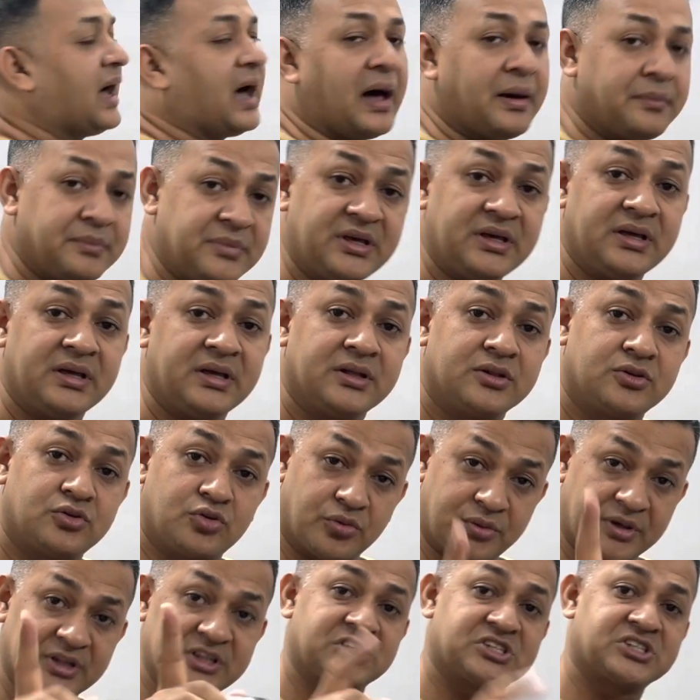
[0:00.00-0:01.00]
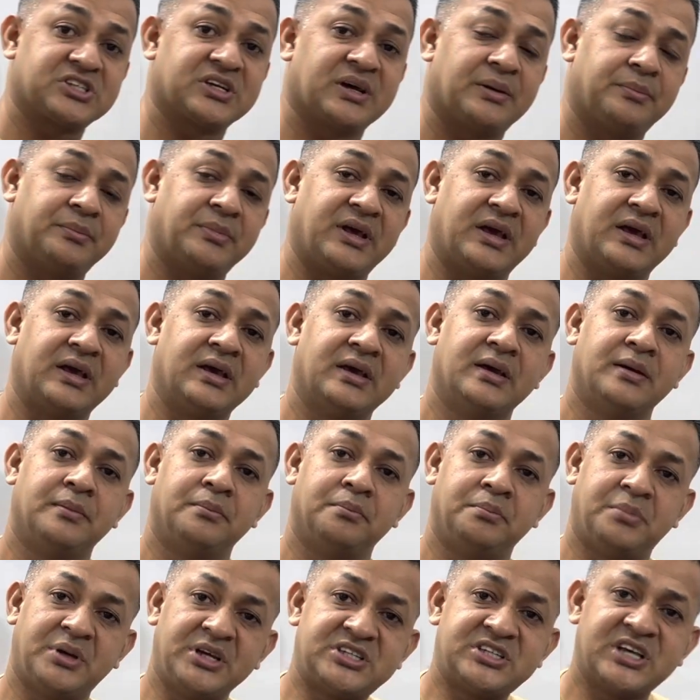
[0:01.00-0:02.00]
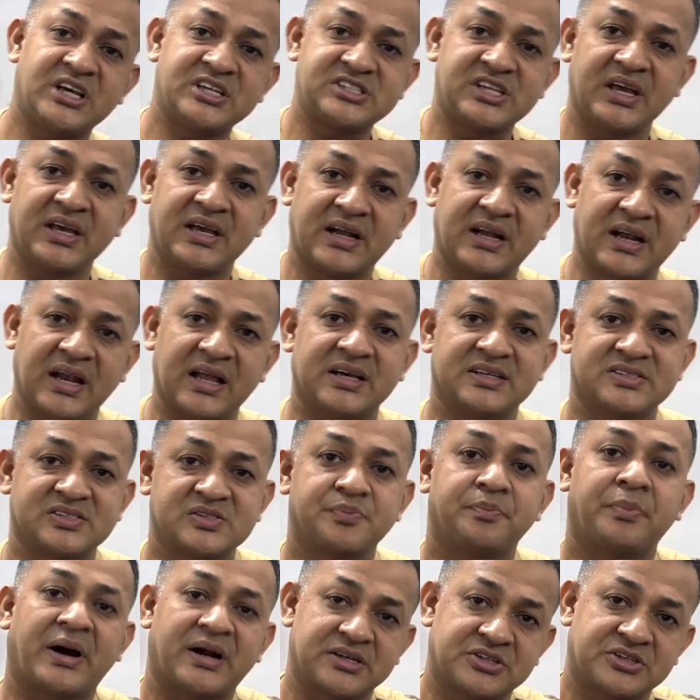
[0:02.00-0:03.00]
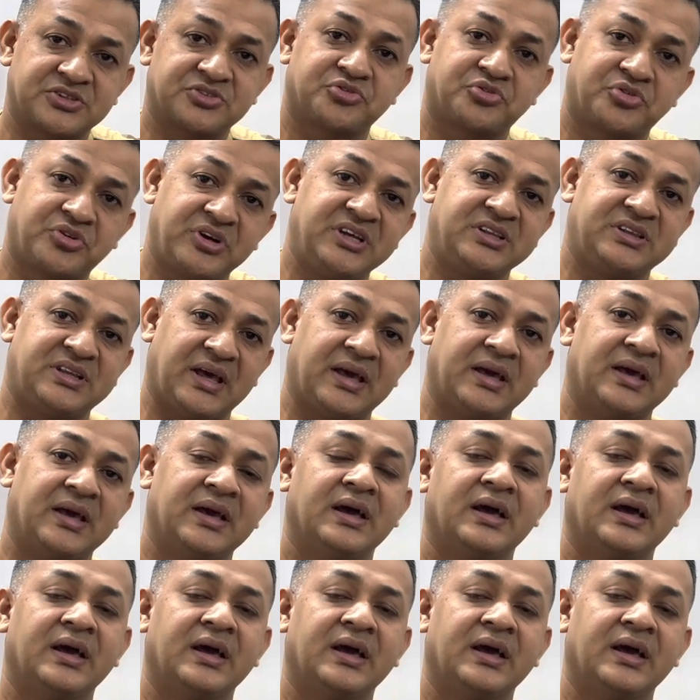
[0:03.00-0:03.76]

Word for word: আমি তোমাদের সামনে বিশেষ এই ক্লাস পার্ট থ্রিতে